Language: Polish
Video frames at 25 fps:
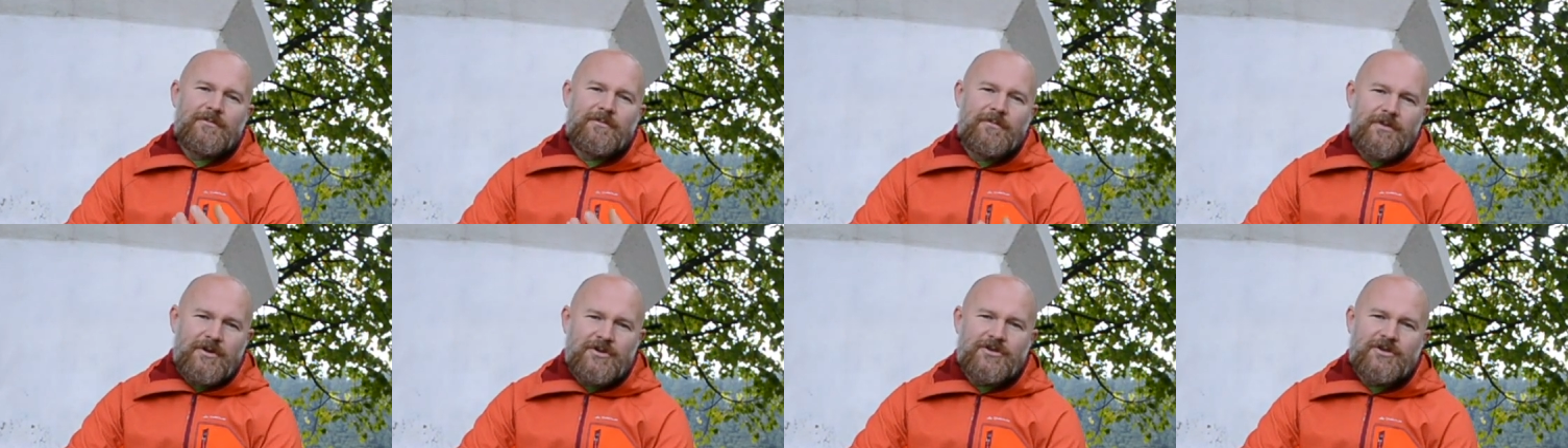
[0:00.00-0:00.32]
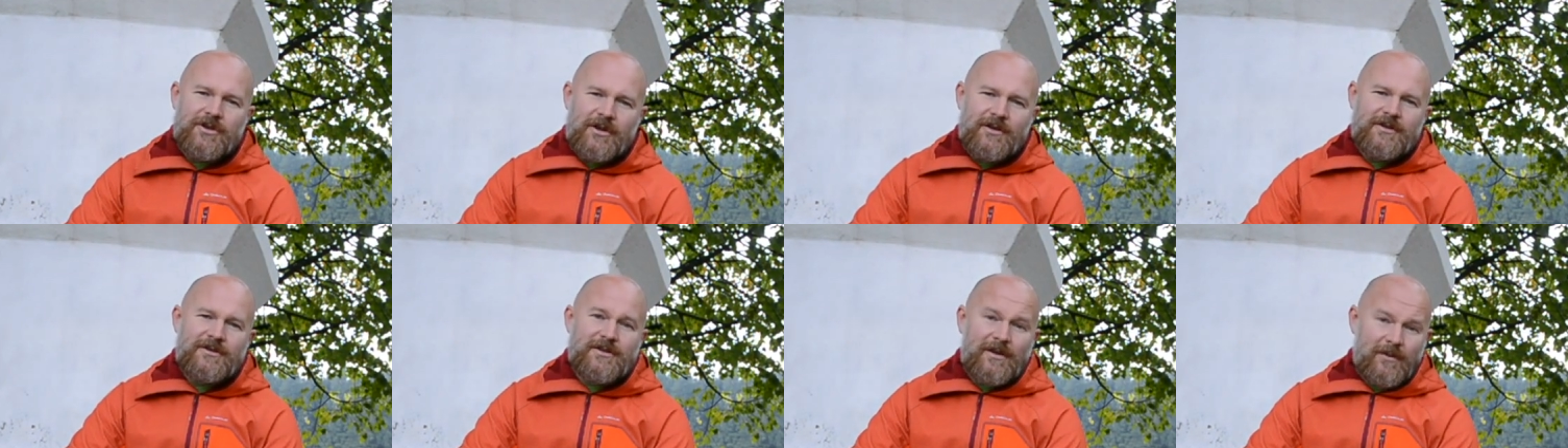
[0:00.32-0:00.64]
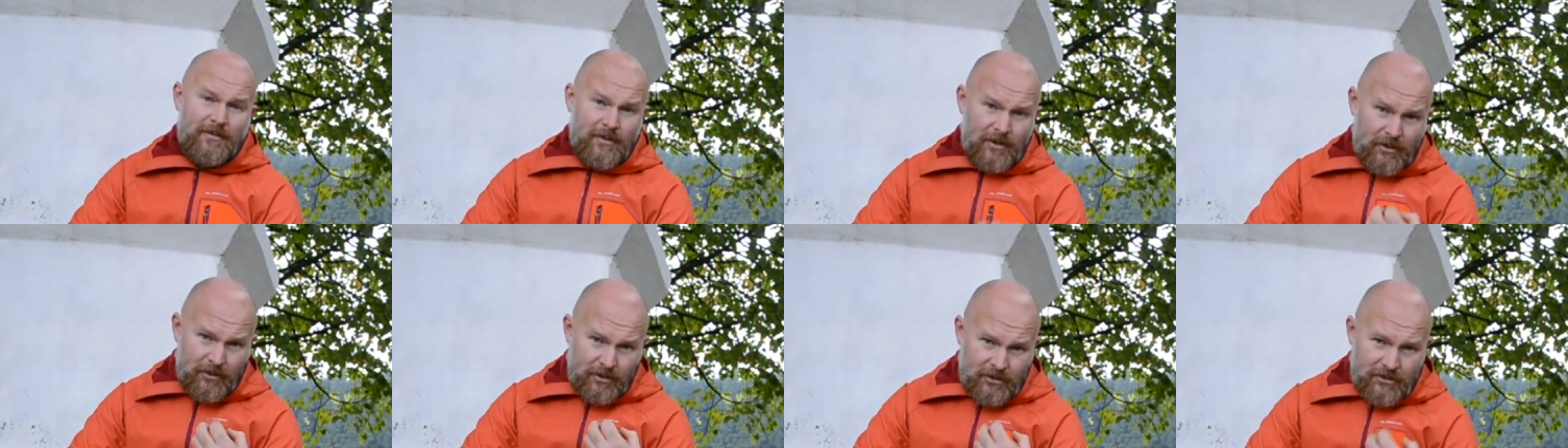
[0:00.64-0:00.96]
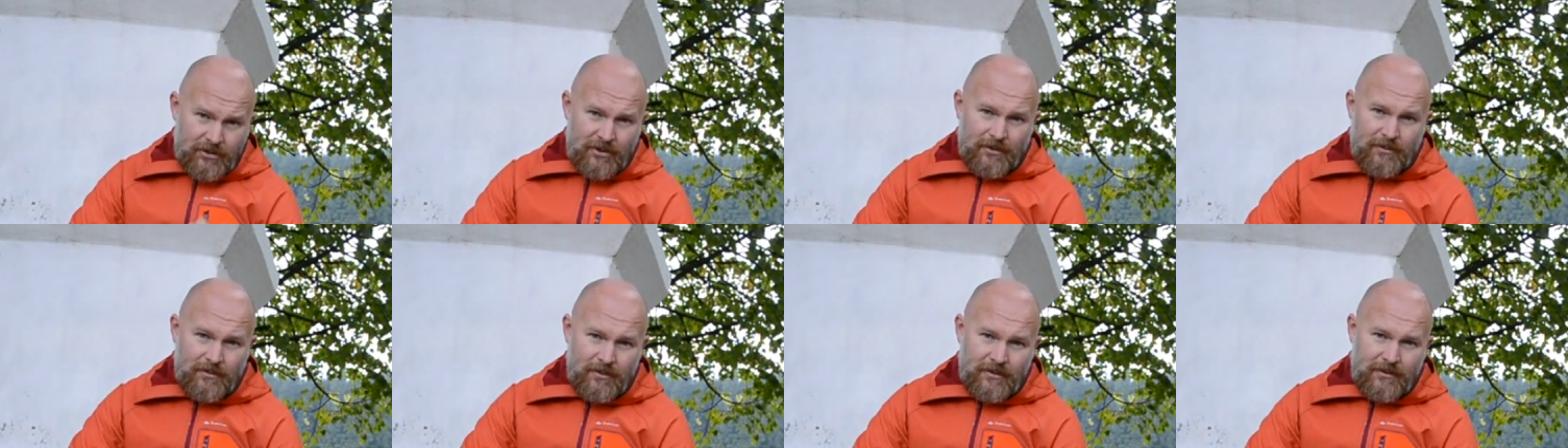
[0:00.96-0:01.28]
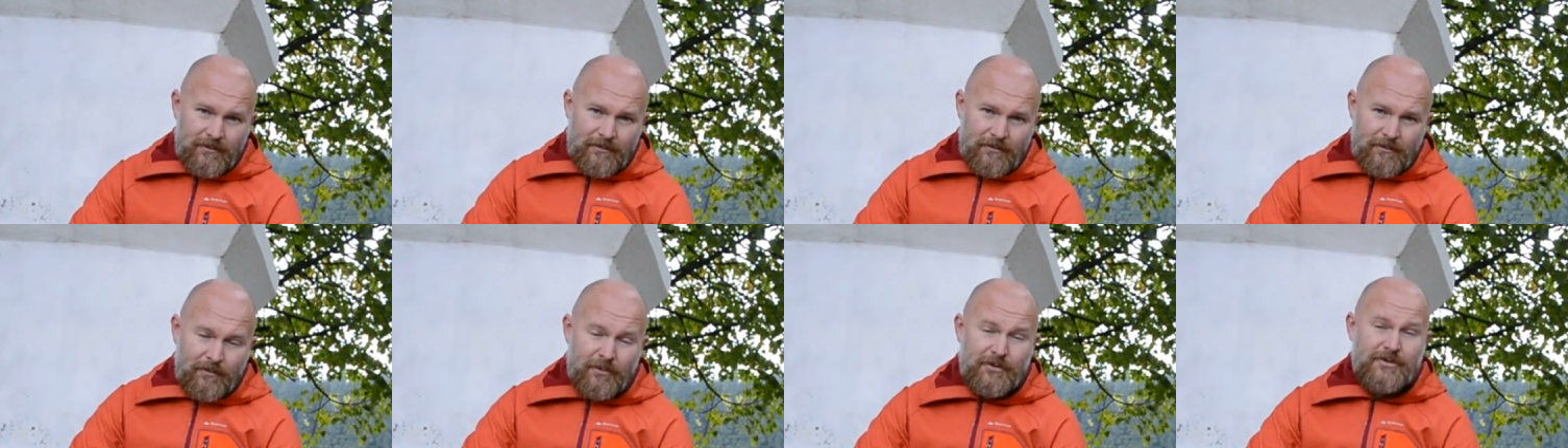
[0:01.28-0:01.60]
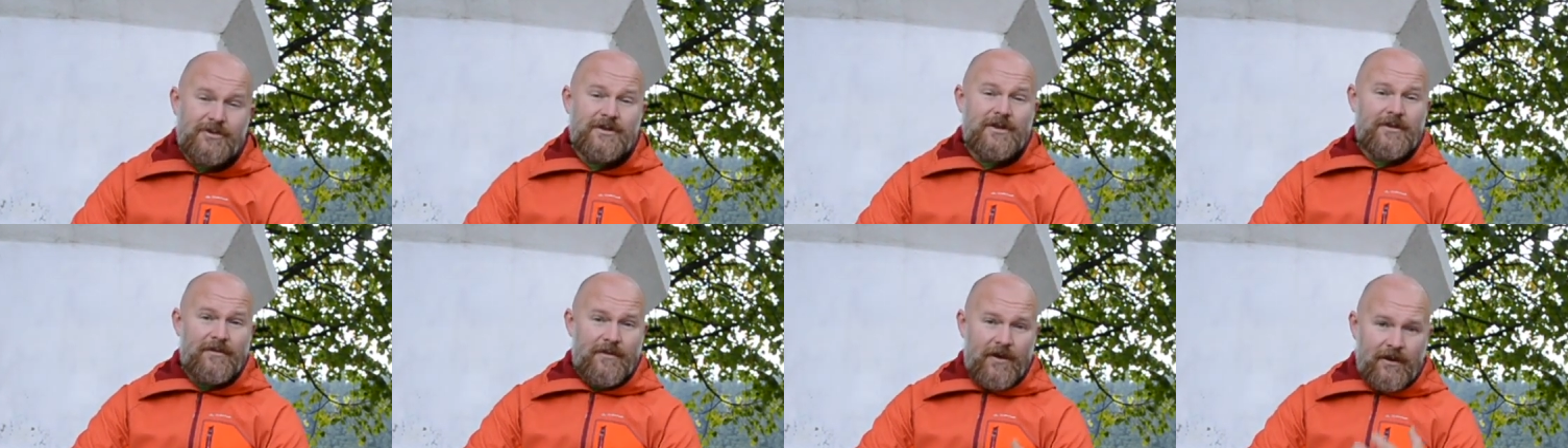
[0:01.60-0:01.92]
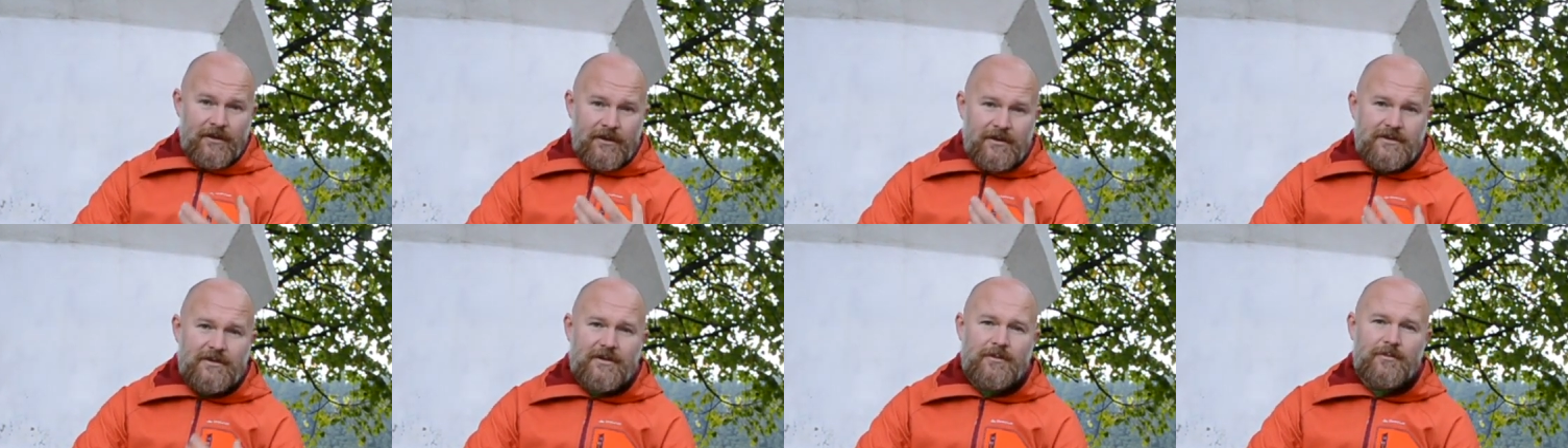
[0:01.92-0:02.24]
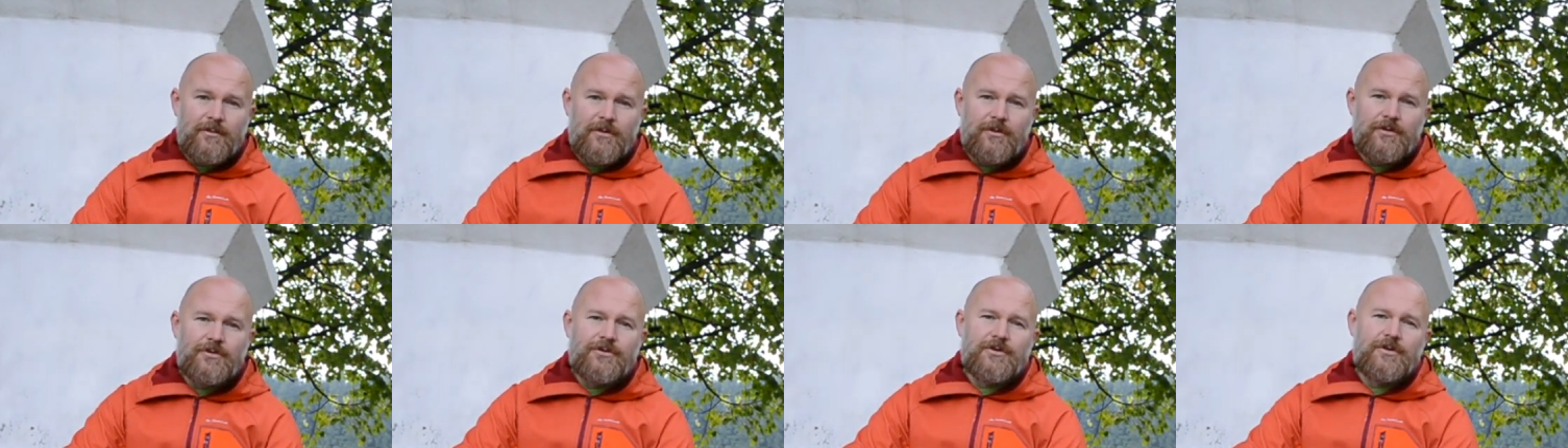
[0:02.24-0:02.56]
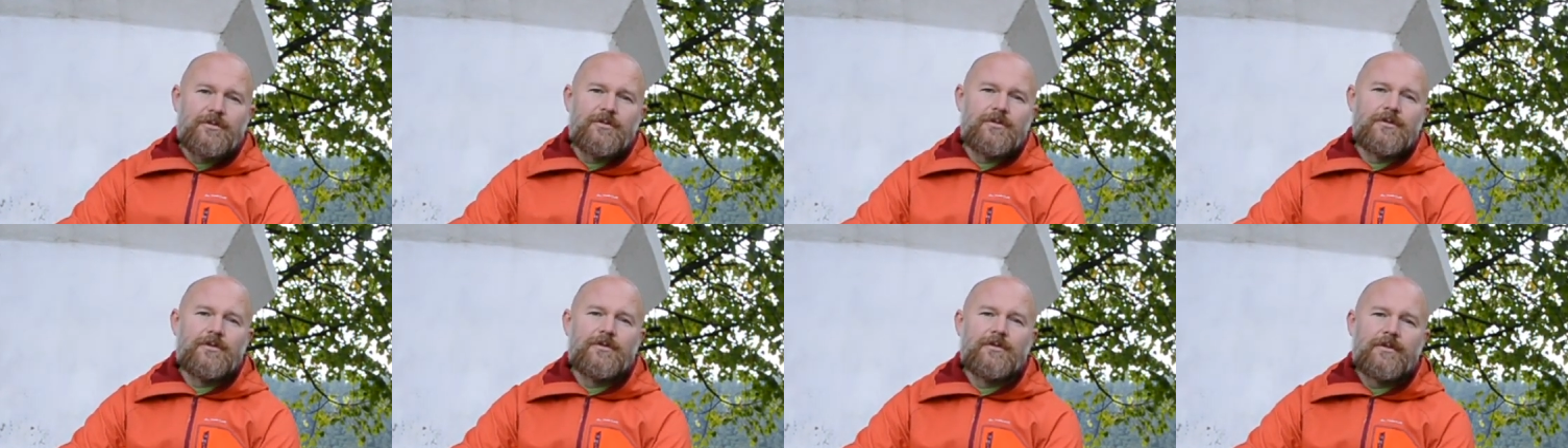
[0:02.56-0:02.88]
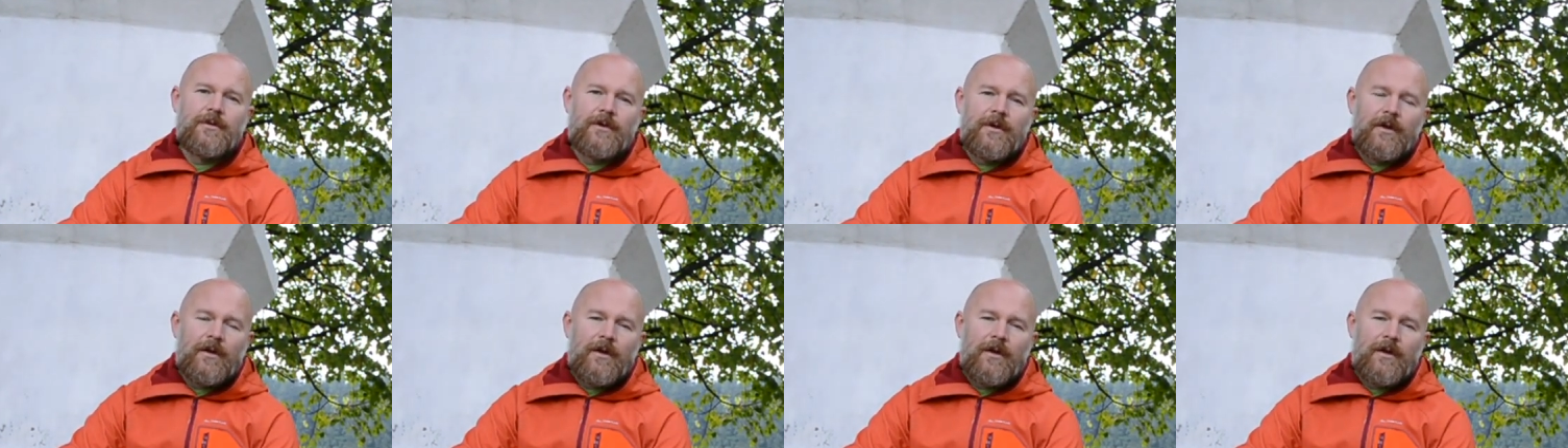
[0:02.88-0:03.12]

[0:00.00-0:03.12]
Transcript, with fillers: bycia samego siebie, poznawanie samego siebie